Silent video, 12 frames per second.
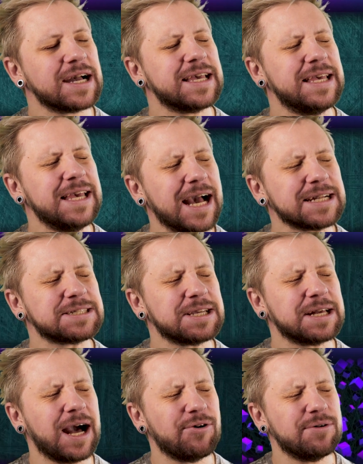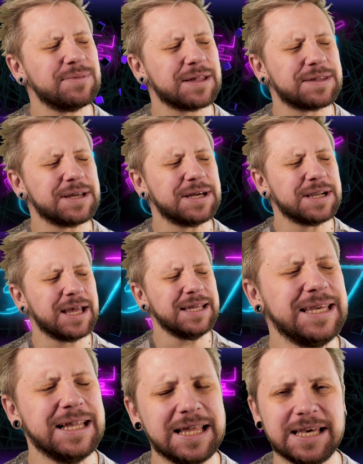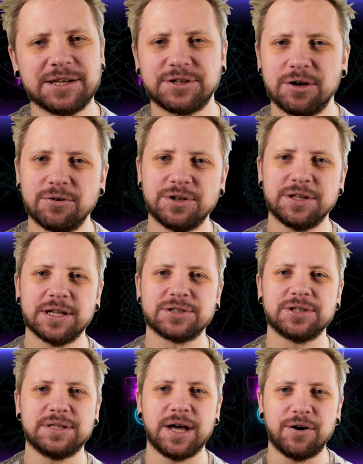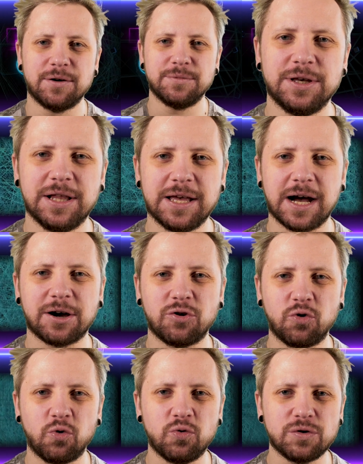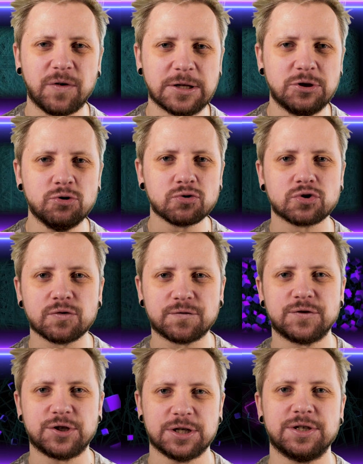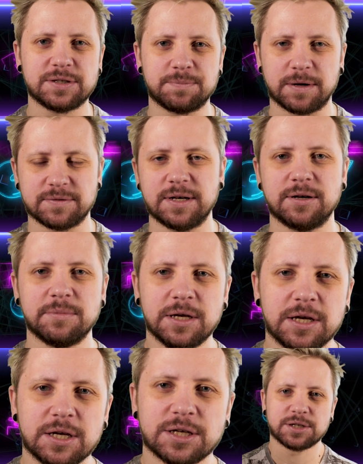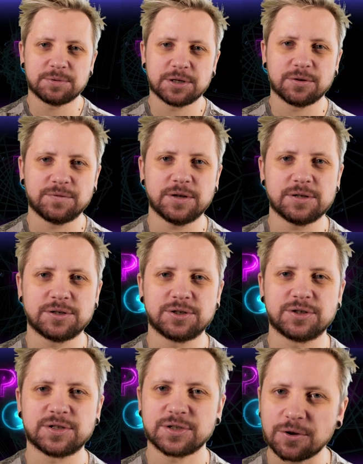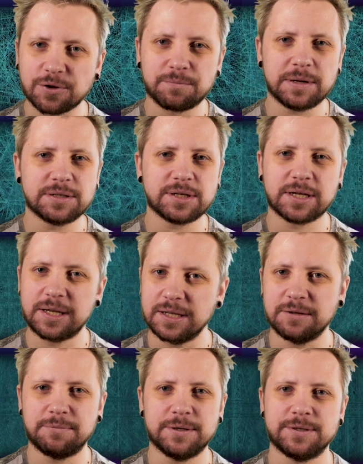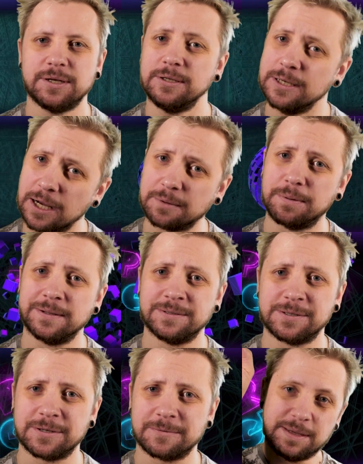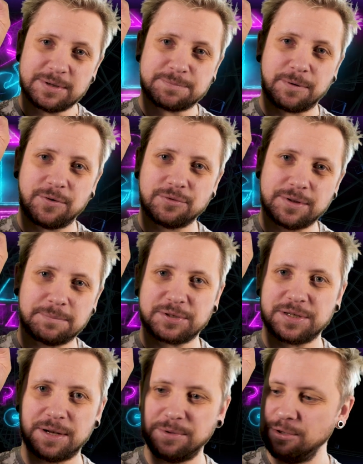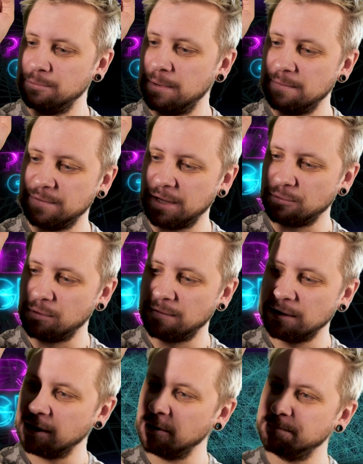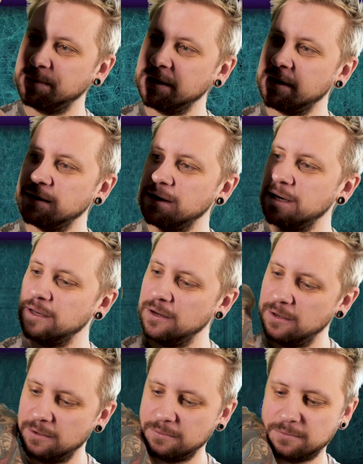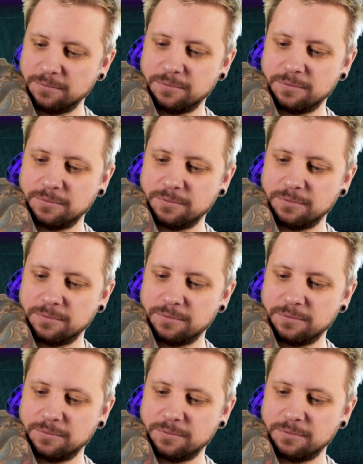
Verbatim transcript: jak ja czekałem na tę grę, ile ja się o niej naczytałem, ile ja kurwa newsów w sieci sprawdzałem, żeby się dowiedzieć, co to będzie, kiedy będzie i jak będzie. Nie bez powodu na przedramieniu mam wytatuowanego Big Daddy'ego,